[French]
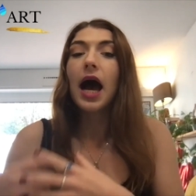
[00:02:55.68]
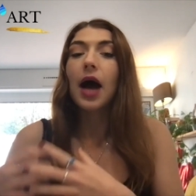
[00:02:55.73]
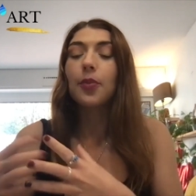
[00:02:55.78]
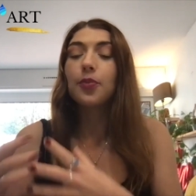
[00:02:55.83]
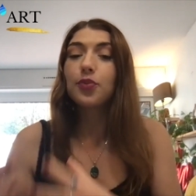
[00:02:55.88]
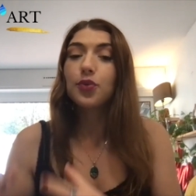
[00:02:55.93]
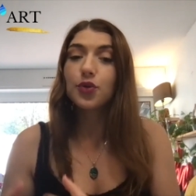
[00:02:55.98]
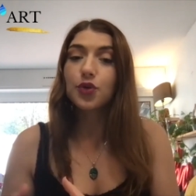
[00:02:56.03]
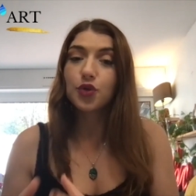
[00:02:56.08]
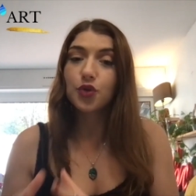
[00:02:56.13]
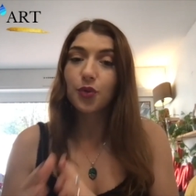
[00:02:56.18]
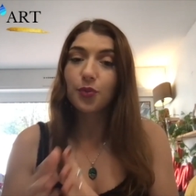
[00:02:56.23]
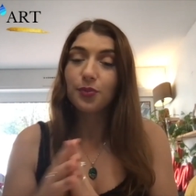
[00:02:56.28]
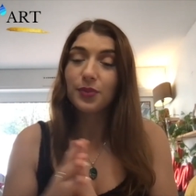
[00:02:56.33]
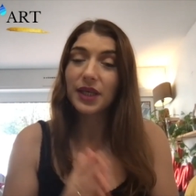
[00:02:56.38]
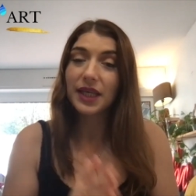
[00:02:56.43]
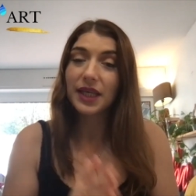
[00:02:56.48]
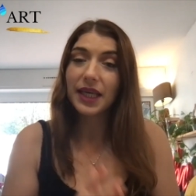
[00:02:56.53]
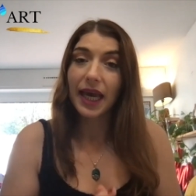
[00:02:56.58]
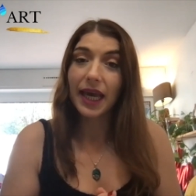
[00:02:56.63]
à plus de
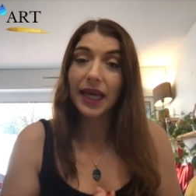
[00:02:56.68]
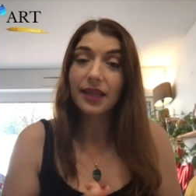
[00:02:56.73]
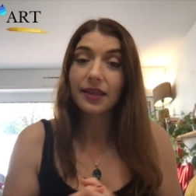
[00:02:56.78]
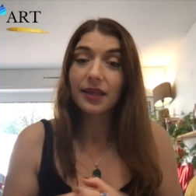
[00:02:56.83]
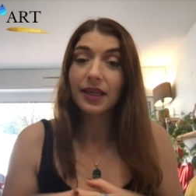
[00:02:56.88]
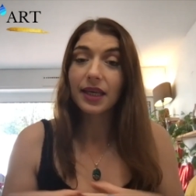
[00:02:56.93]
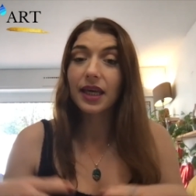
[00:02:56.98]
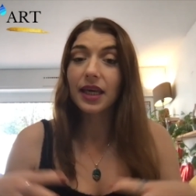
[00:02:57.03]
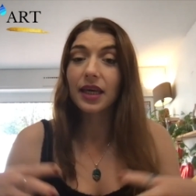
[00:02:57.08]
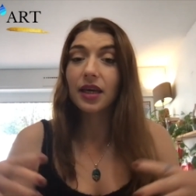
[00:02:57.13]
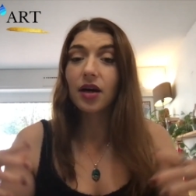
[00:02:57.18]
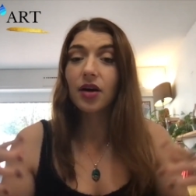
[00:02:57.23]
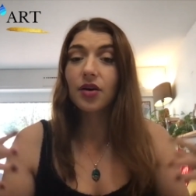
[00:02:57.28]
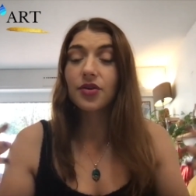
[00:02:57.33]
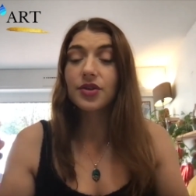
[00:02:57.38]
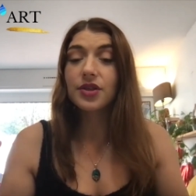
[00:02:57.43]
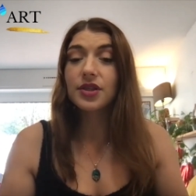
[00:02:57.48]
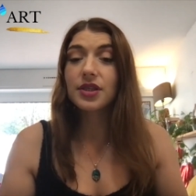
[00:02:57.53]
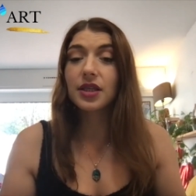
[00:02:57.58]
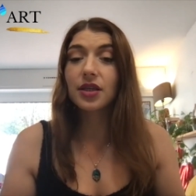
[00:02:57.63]
migraines, créant
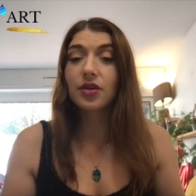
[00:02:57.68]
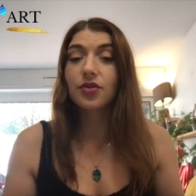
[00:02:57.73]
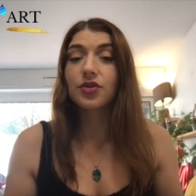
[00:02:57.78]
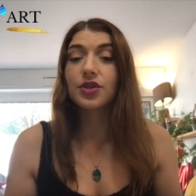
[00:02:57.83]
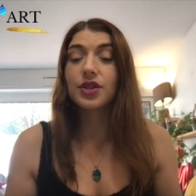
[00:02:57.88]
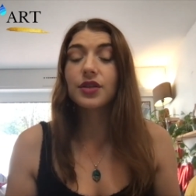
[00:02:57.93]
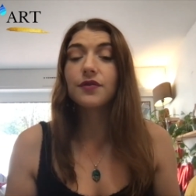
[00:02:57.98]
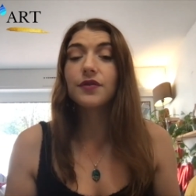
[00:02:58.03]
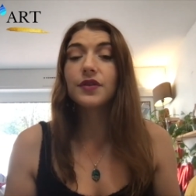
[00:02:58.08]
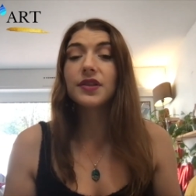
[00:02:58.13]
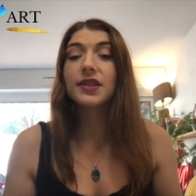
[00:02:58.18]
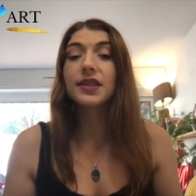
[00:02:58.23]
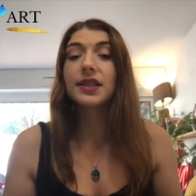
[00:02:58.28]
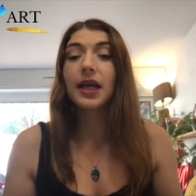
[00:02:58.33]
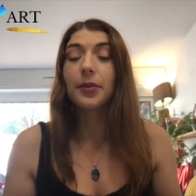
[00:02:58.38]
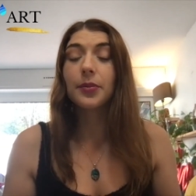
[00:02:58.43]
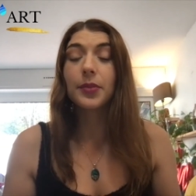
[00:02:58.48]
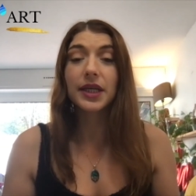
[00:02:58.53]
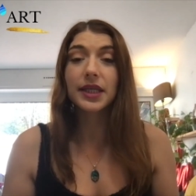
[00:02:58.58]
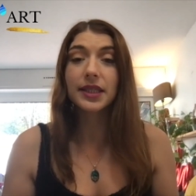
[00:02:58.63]
un cycle difficile
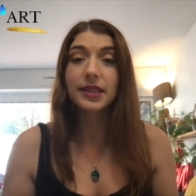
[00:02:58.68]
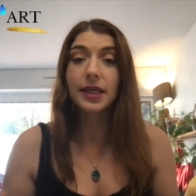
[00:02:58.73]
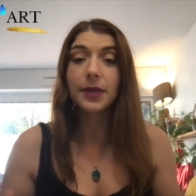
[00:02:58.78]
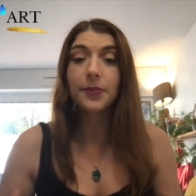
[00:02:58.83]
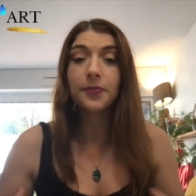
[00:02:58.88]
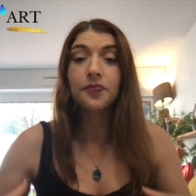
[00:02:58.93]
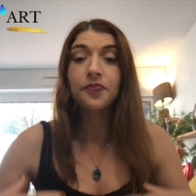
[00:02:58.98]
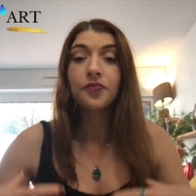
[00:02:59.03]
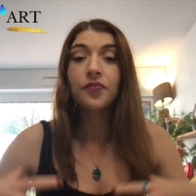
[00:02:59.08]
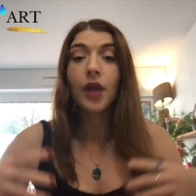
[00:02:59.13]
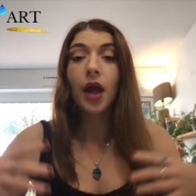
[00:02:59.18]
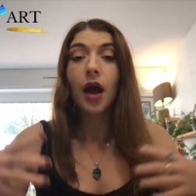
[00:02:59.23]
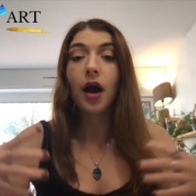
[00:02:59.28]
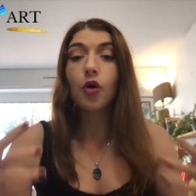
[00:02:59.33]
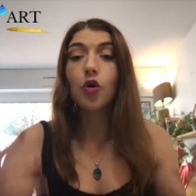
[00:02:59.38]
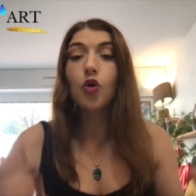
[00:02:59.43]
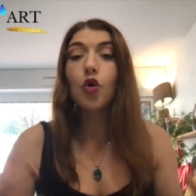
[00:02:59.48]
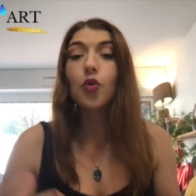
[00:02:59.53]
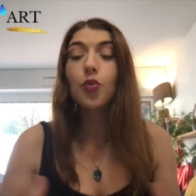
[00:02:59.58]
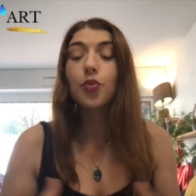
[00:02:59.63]
à briser.
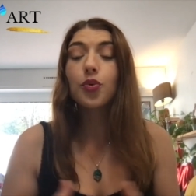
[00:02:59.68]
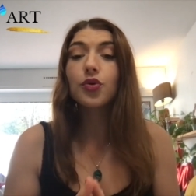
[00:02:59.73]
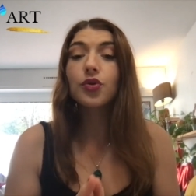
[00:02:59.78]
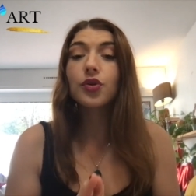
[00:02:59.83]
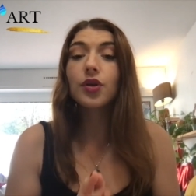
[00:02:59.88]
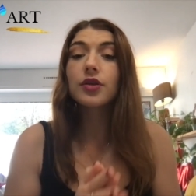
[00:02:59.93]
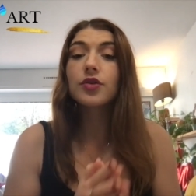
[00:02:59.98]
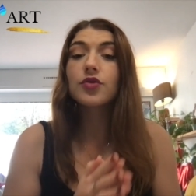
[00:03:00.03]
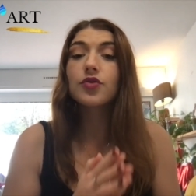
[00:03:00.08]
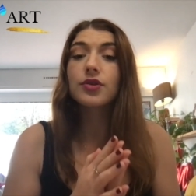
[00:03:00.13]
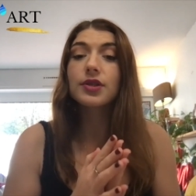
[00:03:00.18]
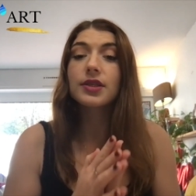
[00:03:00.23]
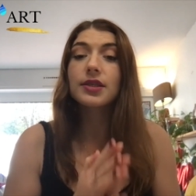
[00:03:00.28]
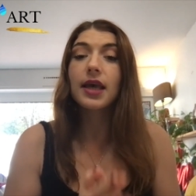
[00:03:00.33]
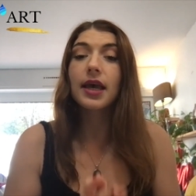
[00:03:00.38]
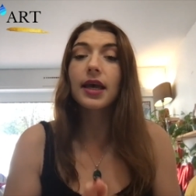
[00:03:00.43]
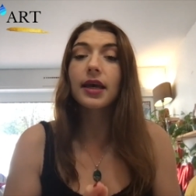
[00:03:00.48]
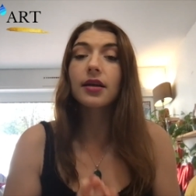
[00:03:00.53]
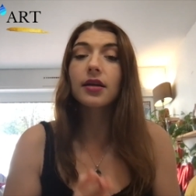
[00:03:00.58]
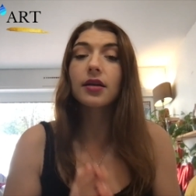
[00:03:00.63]
En comprenant ce
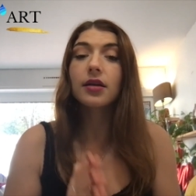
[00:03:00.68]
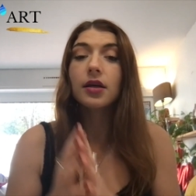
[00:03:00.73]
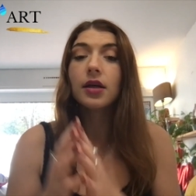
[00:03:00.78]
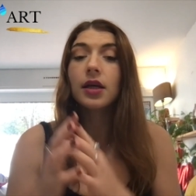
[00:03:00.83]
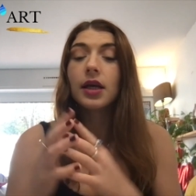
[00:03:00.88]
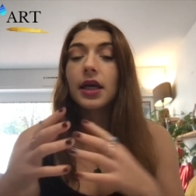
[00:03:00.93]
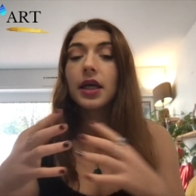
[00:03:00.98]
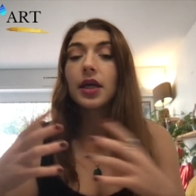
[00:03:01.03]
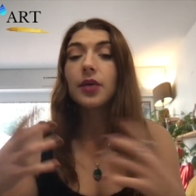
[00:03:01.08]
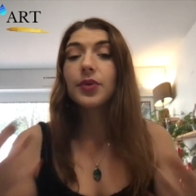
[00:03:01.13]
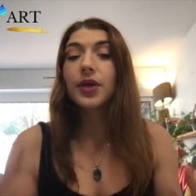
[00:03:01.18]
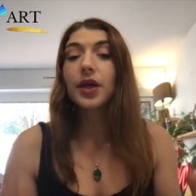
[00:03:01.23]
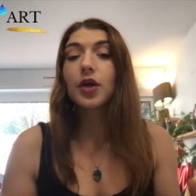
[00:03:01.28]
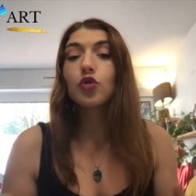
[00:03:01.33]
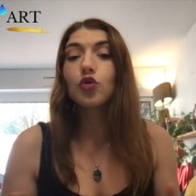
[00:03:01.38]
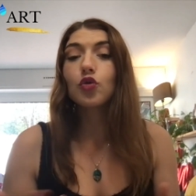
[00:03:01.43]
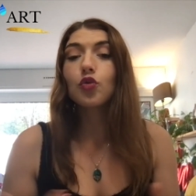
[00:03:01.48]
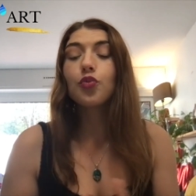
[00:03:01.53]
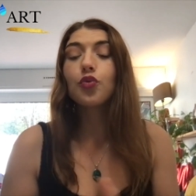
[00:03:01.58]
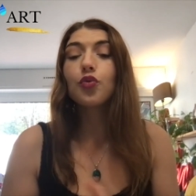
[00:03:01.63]
cercle, eh bien,
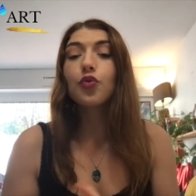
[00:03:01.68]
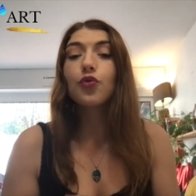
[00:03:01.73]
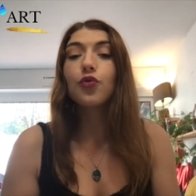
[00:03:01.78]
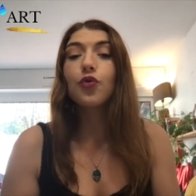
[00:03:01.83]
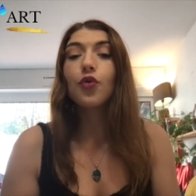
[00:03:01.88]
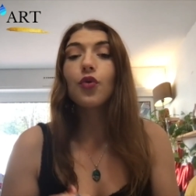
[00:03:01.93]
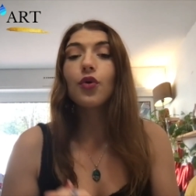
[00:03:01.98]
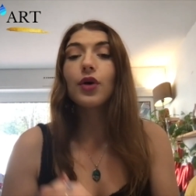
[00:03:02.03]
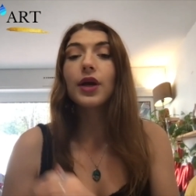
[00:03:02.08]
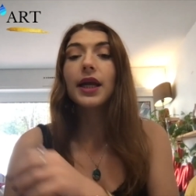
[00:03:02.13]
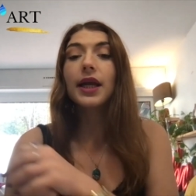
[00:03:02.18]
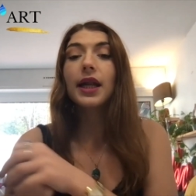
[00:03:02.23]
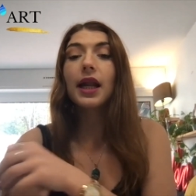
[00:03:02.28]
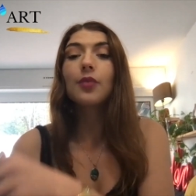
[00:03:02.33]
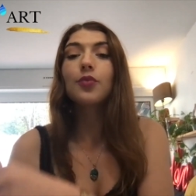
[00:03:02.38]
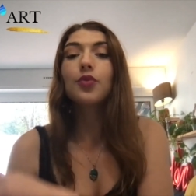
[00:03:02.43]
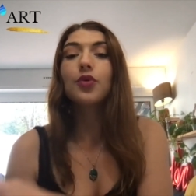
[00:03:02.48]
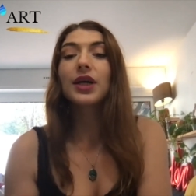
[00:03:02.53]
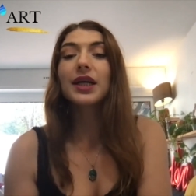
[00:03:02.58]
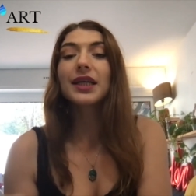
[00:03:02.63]
nous pouvons
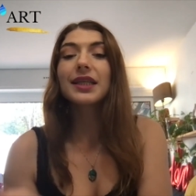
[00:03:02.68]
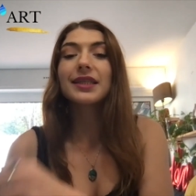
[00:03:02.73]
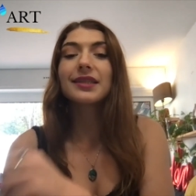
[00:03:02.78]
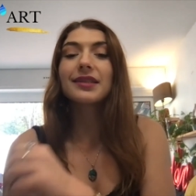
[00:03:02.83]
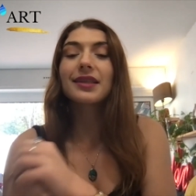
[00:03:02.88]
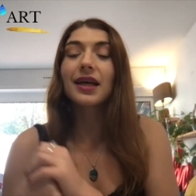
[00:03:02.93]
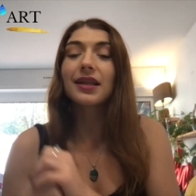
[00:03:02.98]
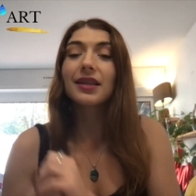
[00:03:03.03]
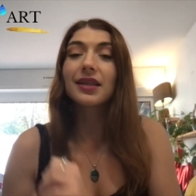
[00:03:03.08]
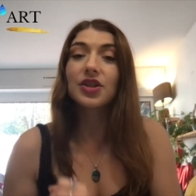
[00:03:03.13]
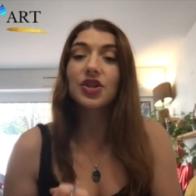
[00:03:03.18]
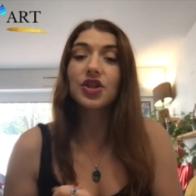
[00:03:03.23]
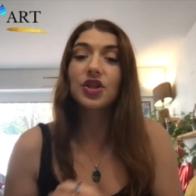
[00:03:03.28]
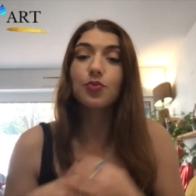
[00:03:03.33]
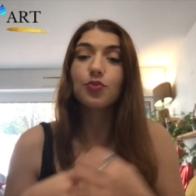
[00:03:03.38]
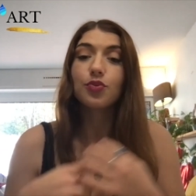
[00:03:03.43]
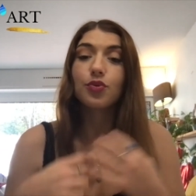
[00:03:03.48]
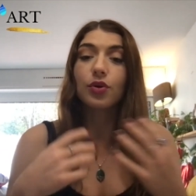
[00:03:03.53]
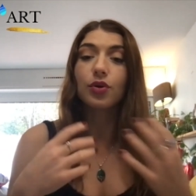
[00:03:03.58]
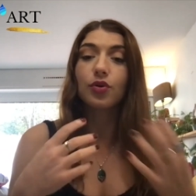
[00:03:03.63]
élaborer des
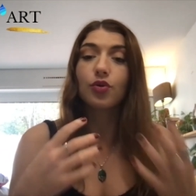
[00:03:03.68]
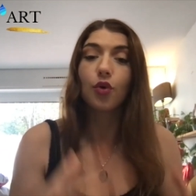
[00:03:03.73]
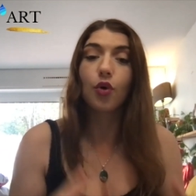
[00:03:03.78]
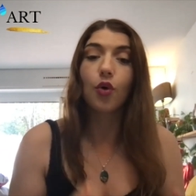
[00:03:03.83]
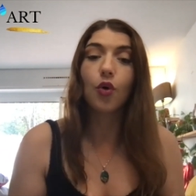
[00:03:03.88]
stratégies pour le